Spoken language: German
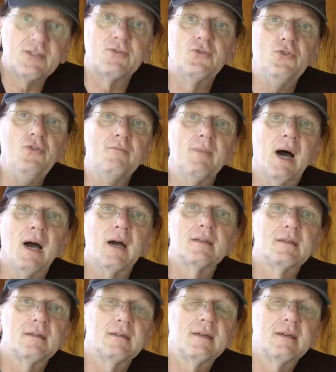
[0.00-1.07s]
zu dünn
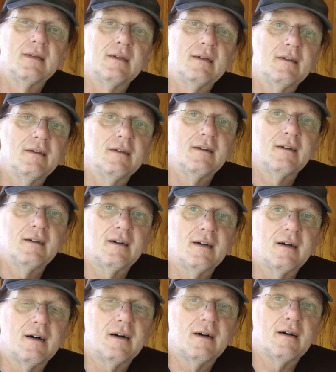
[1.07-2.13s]
macht,
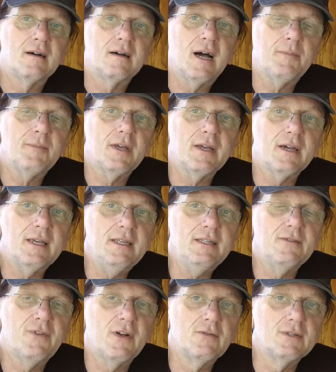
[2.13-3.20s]
ah, habt ihr
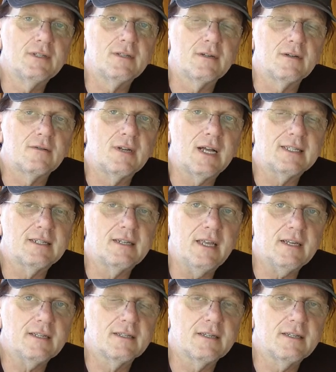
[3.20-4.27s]
Riesenverluste. Und als
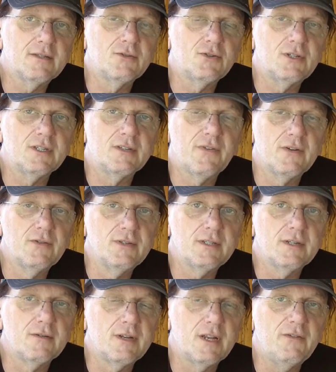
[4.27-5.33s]
nächstes, durch diese
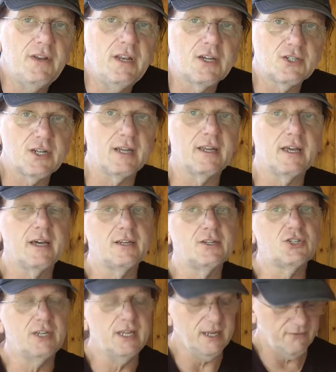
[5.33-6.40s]
Verluste und den Widerstand, der
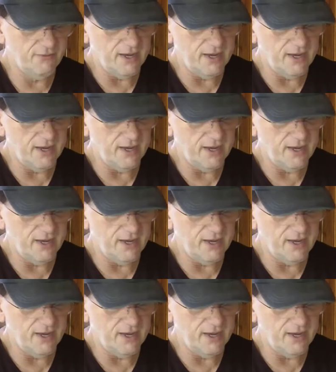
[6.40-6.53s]
entsteht,